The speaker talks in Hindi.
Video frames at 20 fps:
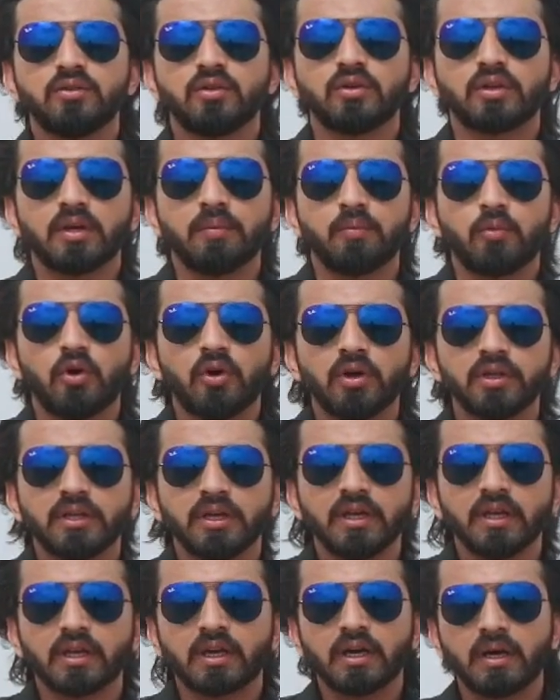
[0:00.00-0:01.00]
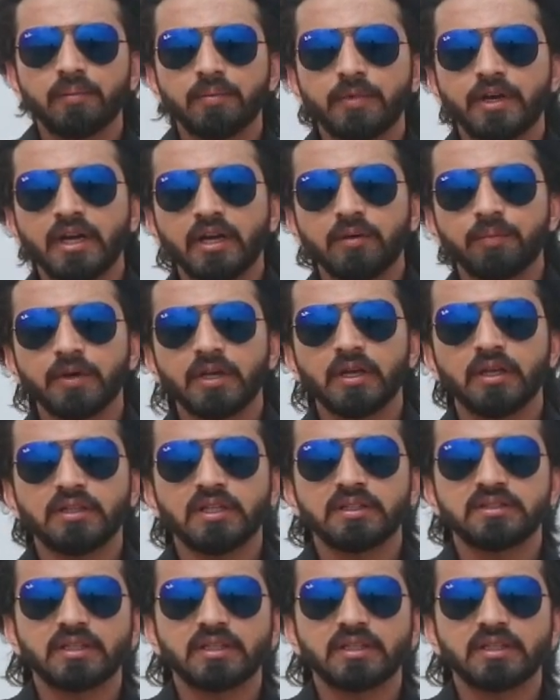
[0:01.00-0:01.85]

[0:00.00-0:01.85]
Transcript: जो कि बहुत ही कम रेट पे